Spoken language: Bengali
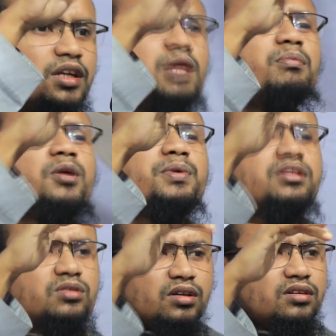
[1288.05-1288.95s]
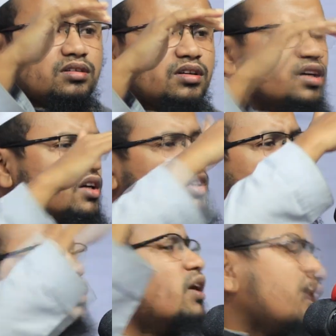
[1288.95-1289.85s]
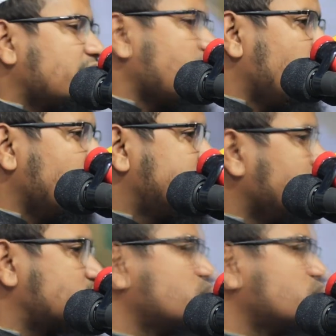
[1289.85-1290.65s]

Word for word: নিম্নবিত্ত যদি অনেকে বলে দেশ